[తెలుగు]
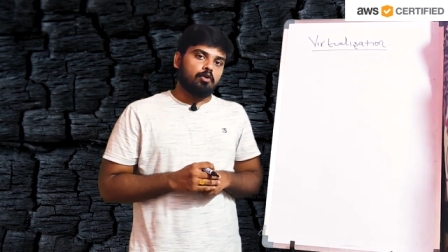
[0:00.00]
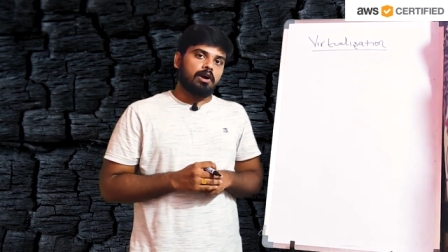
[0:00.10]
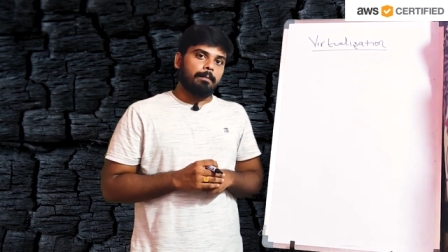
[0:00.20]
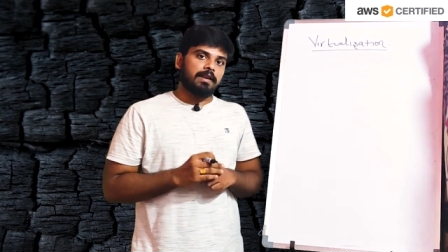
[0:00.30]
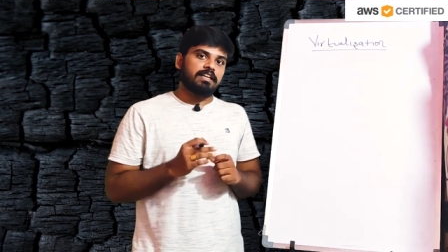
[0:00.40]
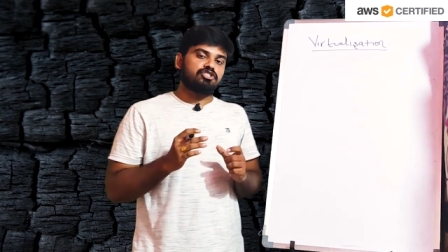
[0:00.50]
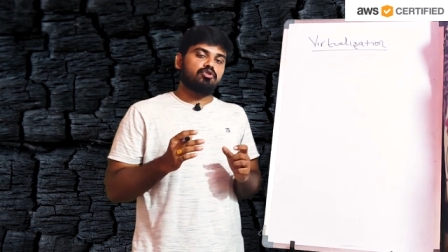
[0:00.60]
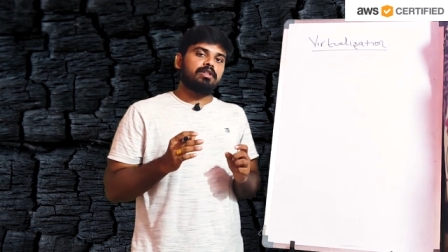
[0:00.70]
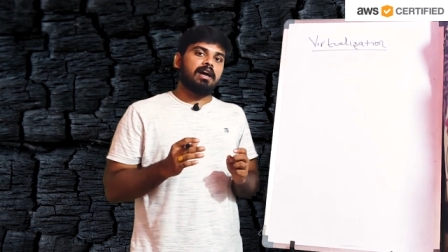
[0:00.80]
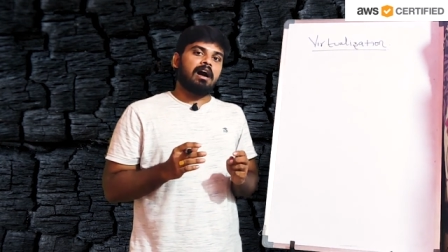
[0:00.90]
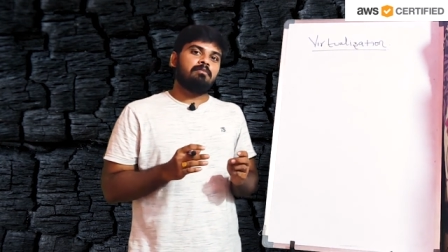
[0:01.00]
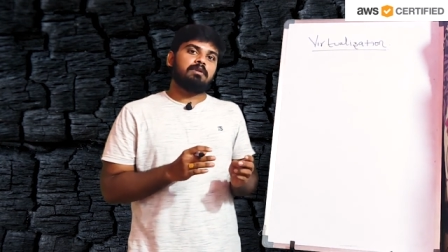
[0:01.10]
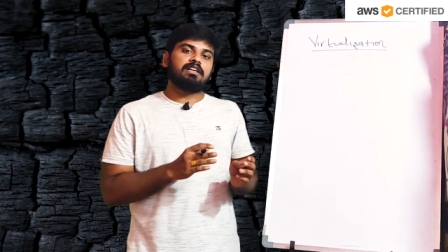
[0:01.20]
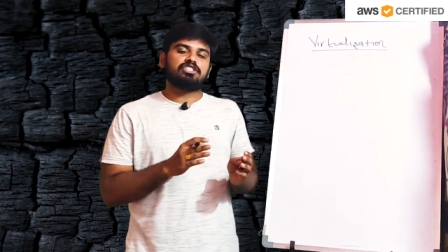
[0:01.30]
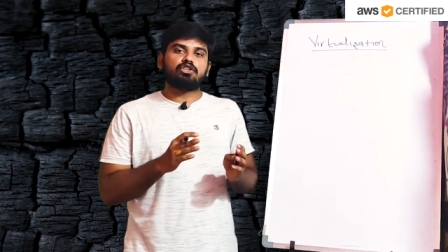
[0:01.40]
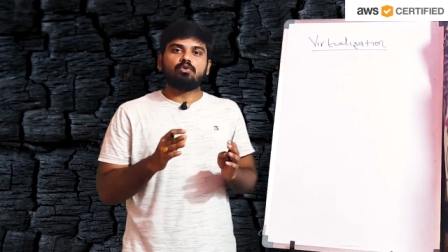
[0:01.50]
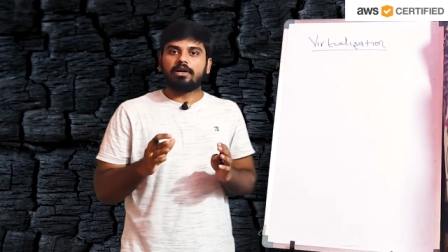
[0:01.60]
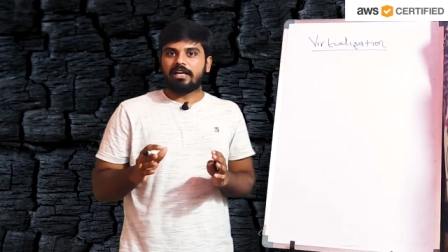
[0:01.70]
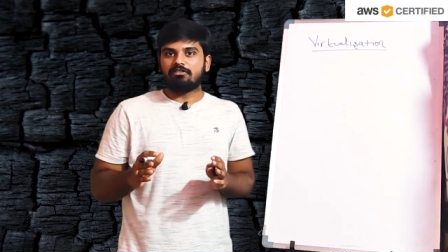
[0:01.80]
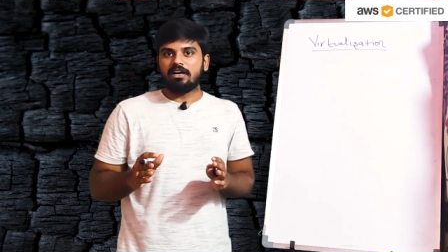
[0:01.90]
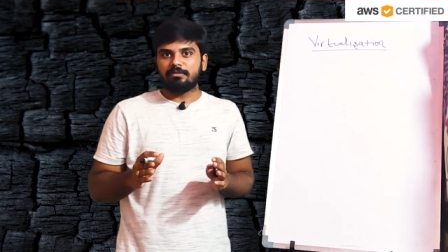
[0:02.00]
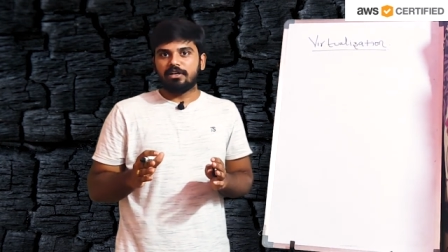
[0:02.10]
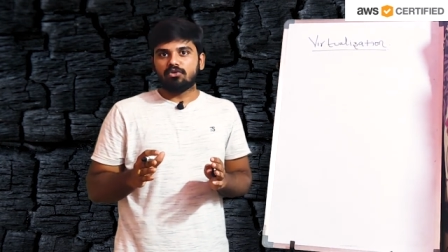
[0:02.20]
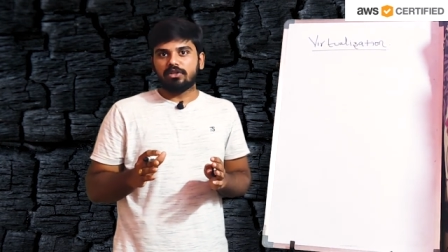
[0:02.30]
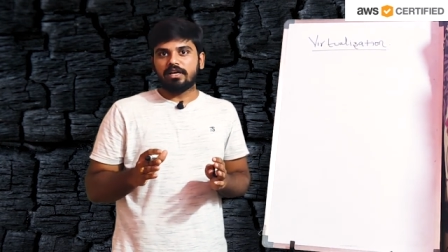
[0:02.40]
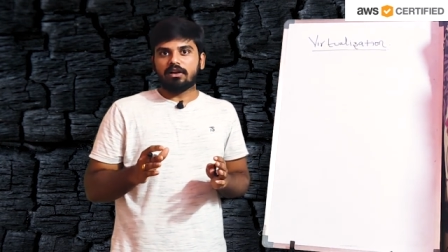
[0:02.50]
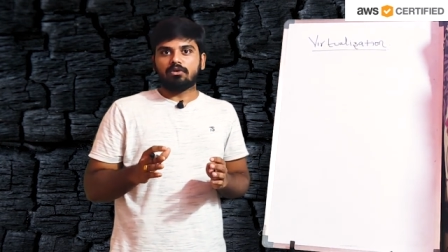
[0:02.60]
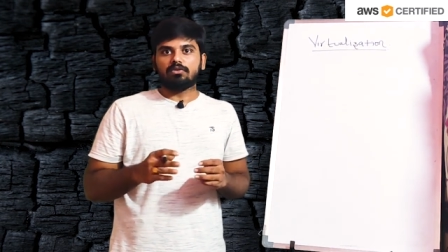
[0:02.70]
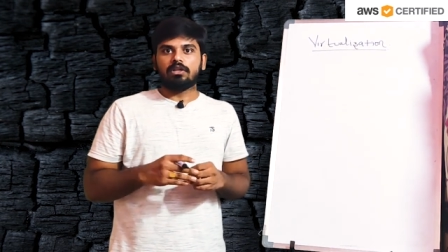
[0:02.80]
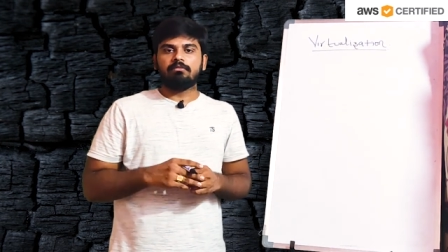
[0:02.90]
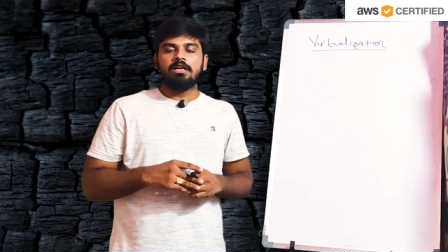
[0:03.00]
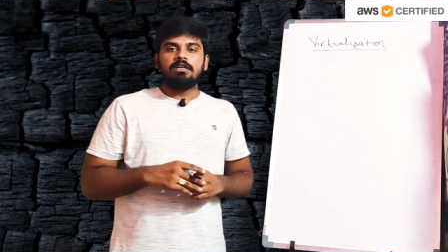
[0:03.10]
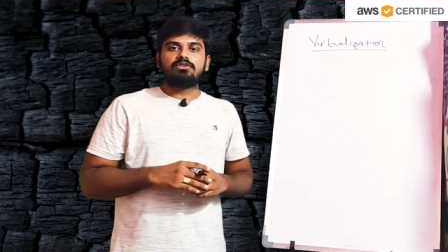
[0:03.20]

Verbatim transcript: ఒక అప్లికేషన్ ఉంది ఆ అప్లికేషన్ ఒక రిక్వైర్మెంట్ ఉంది అని అనుకుందాం